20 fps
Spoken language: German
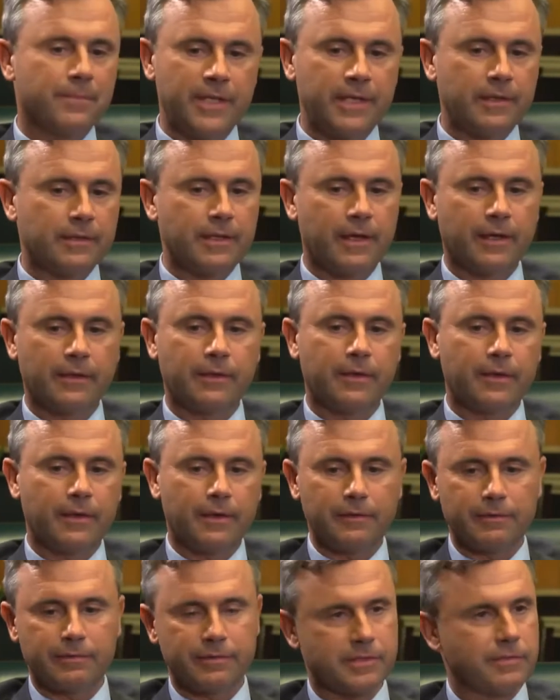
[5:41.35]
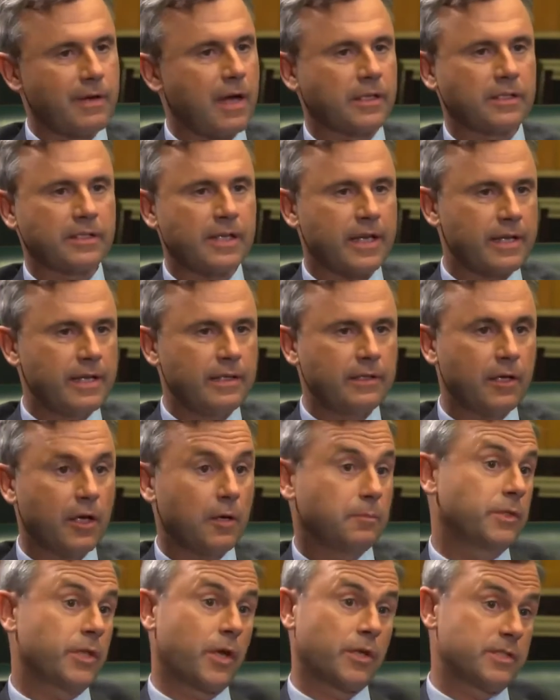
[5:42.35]
die dann äh, zwei oder drei Kinder
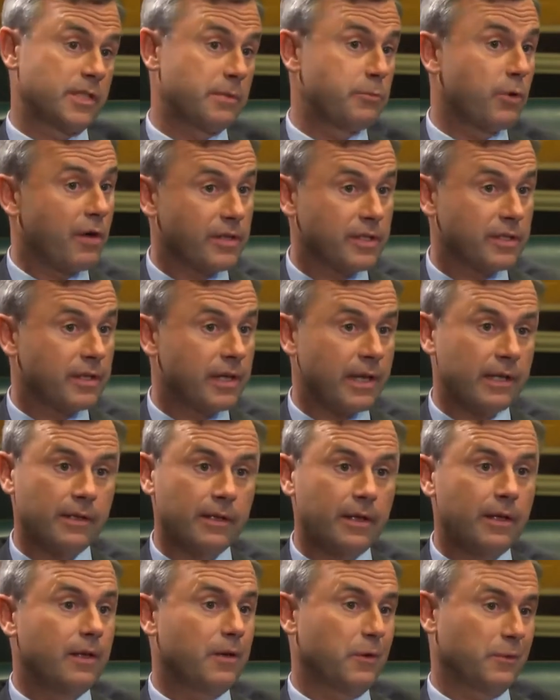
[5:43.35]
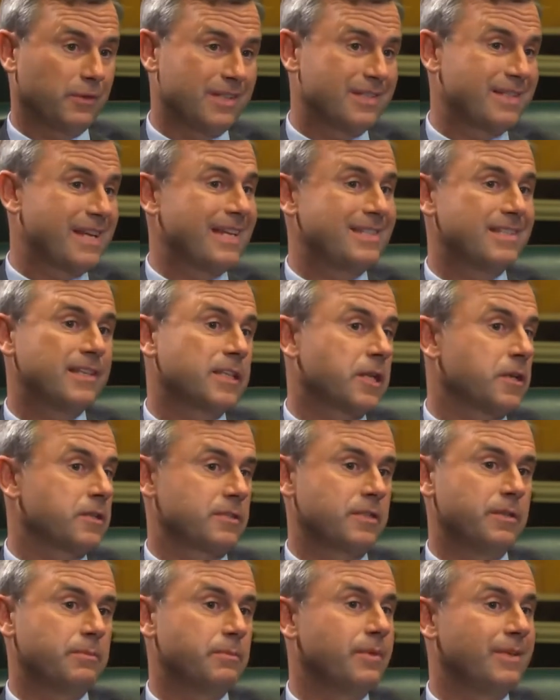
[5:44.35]
haben, trotzdem arbeiten gehen und es geht sie
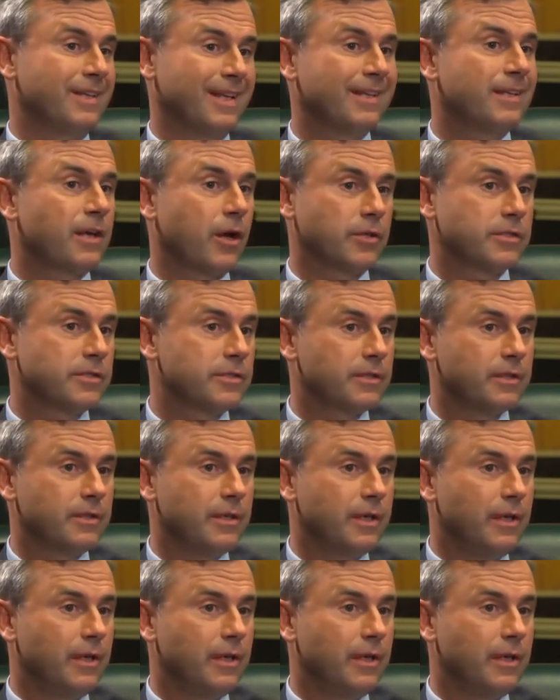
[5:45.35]
trotzdem nicht aus.